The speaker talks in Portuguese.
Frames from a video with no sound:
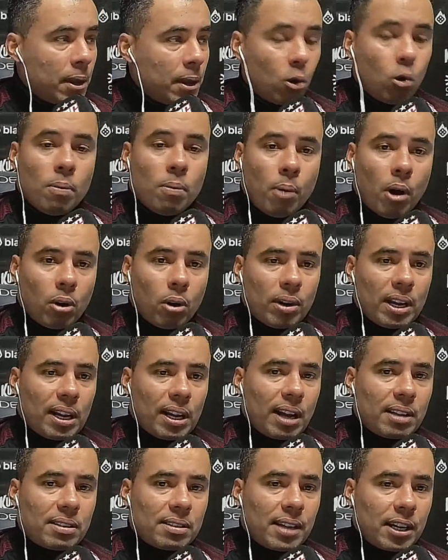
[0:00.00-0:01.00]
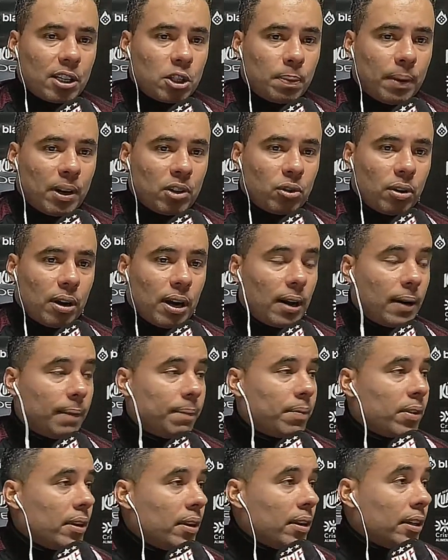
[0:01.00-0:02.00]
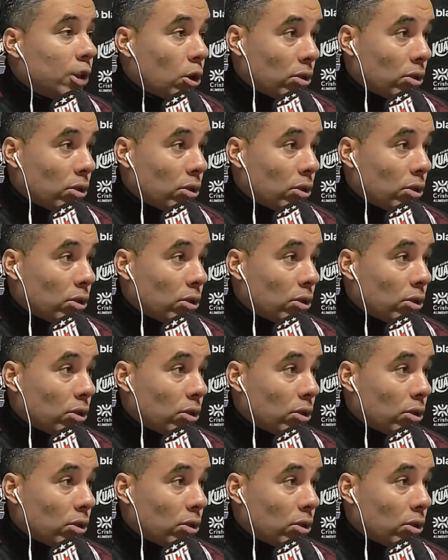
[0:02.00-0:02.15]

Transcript: e com bola o Renato saísse para jogar.